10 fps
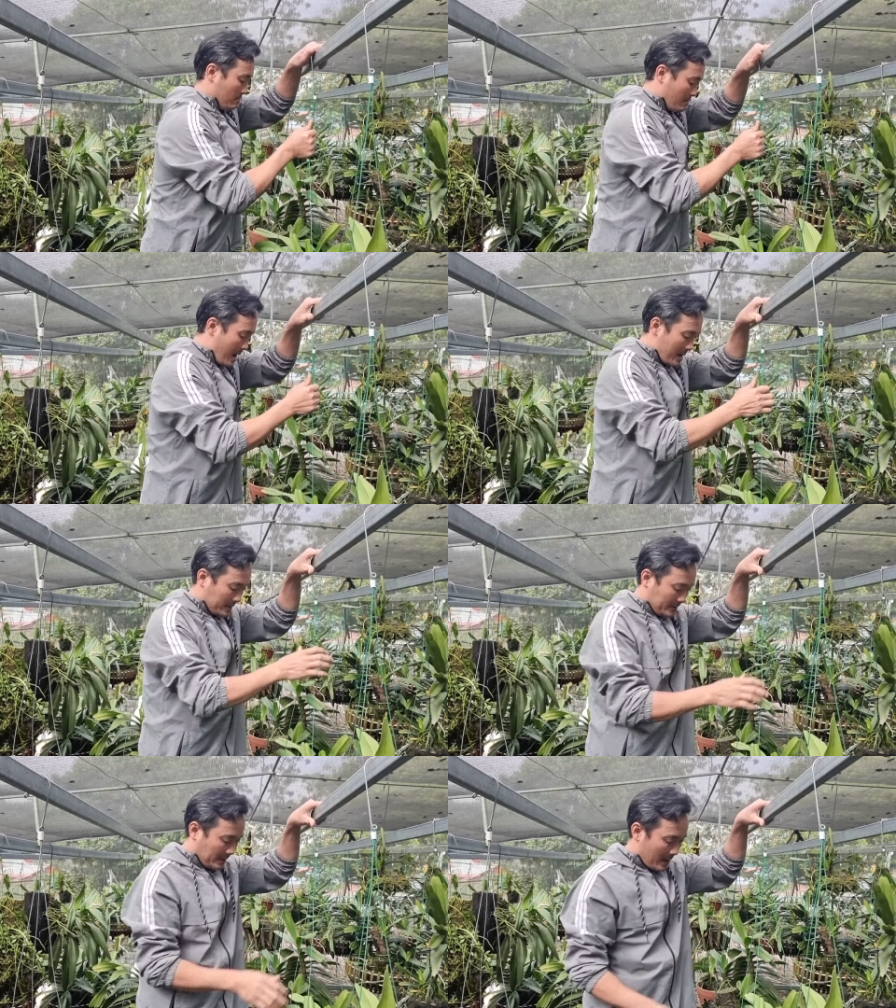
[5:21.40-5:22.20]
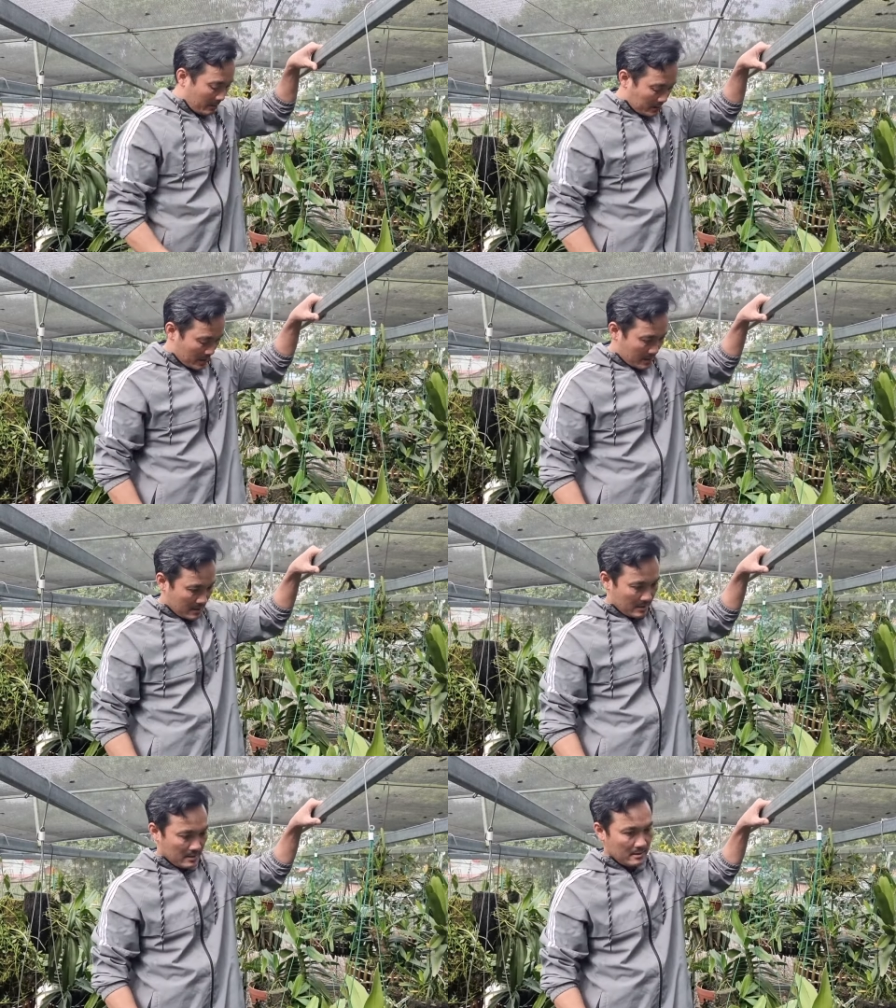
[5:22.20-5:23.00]
3 triệu nha.
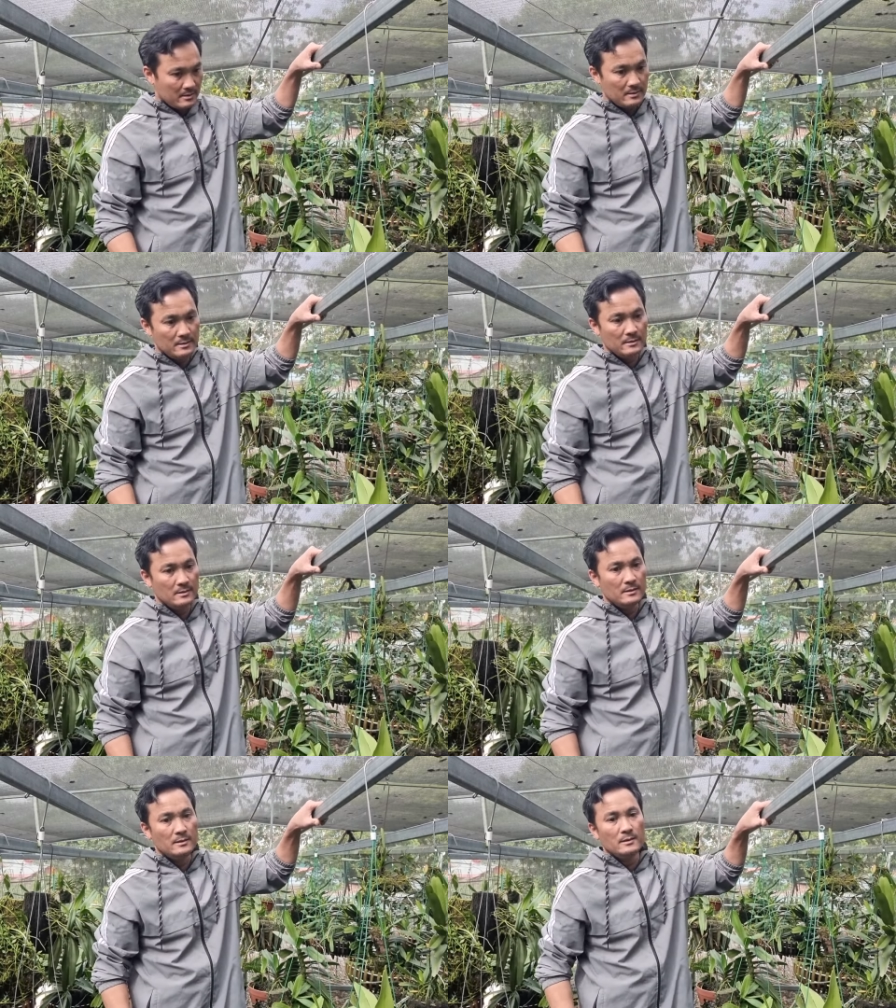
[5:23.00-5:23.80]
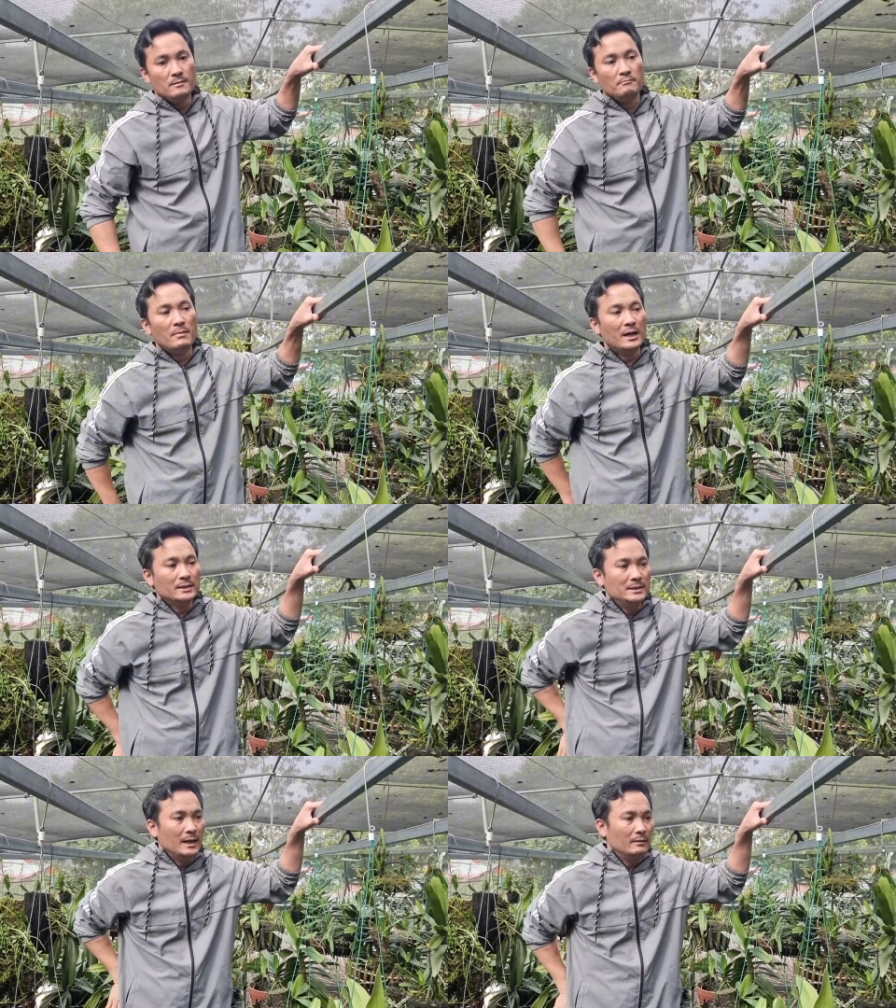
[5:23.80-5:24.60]
3
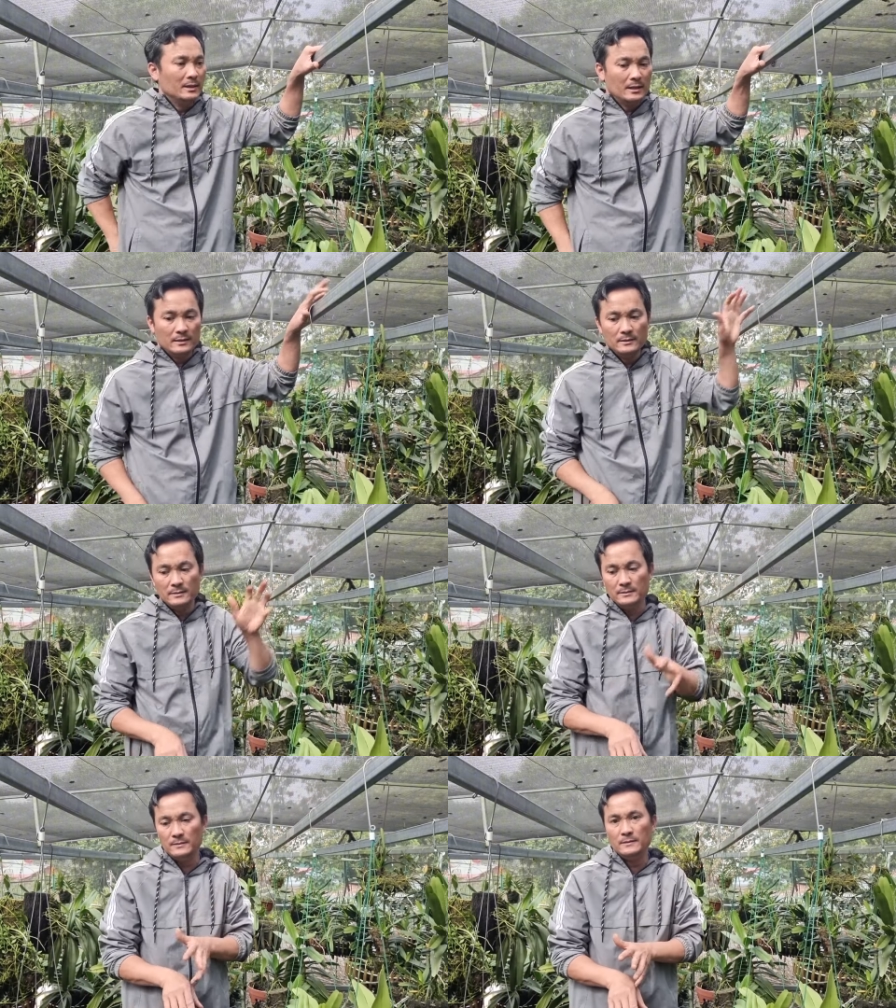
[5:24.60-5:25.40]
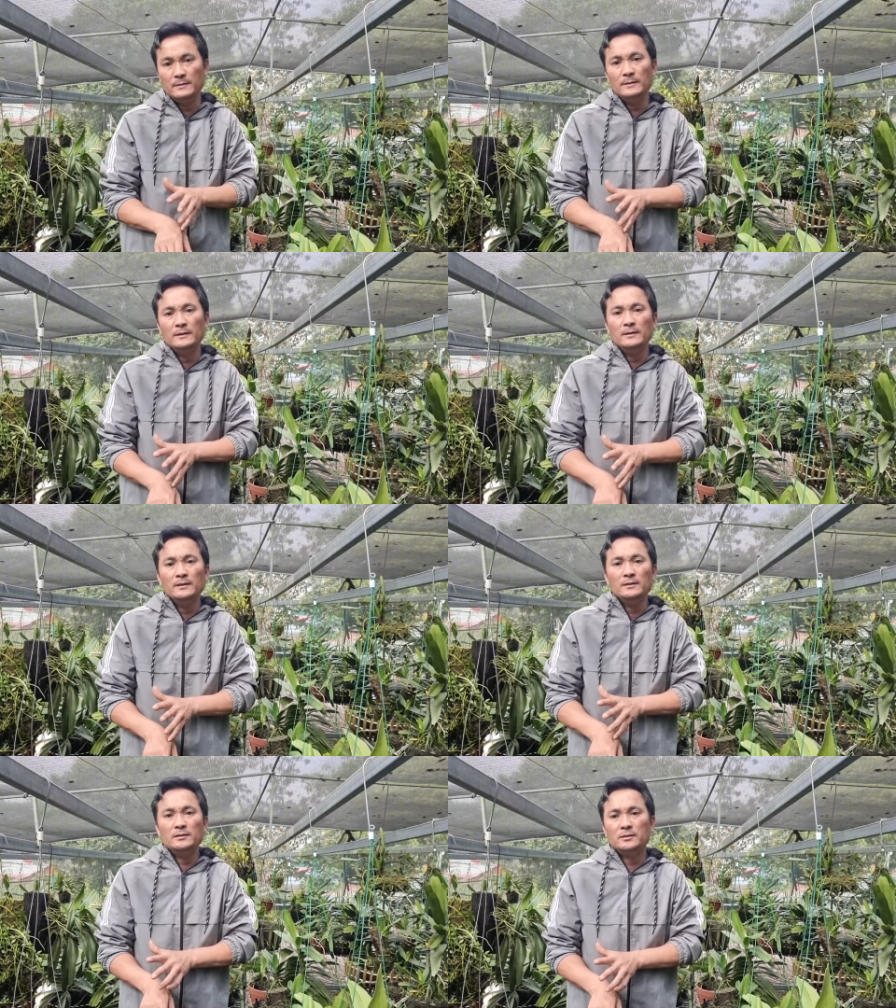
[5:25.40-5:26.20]
triệu nha.
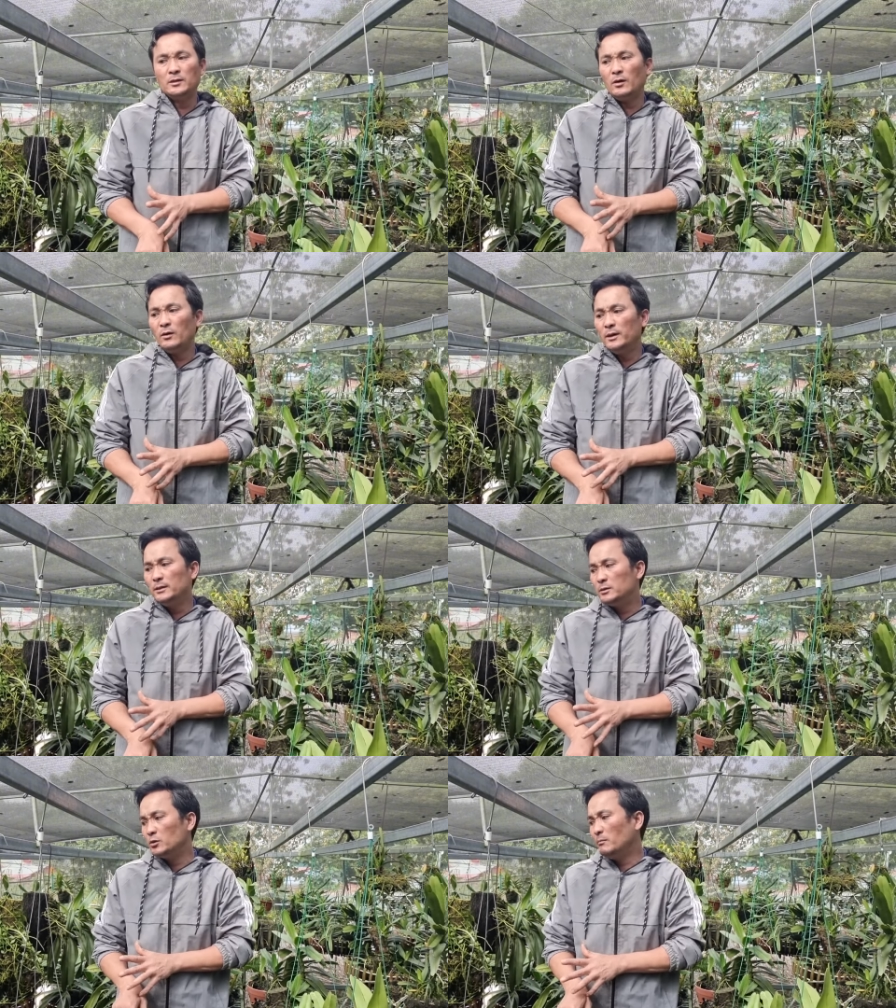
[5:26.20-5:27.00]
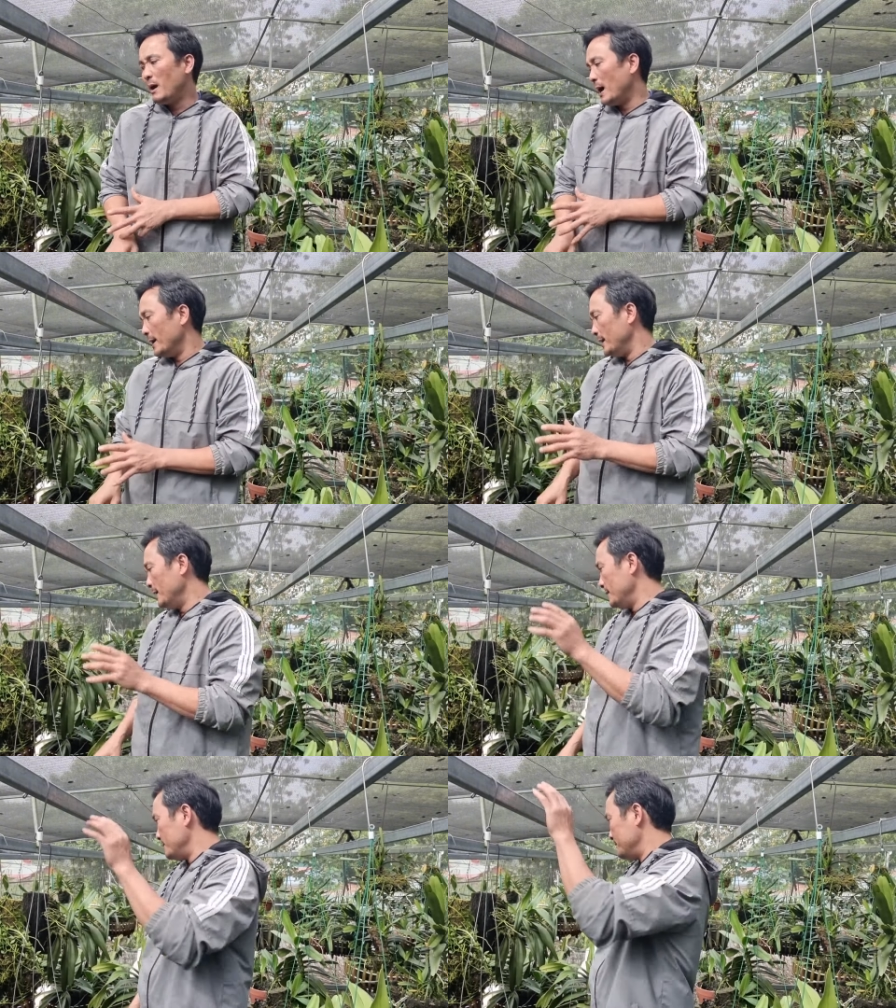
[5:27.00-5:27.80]
Cho hình số 7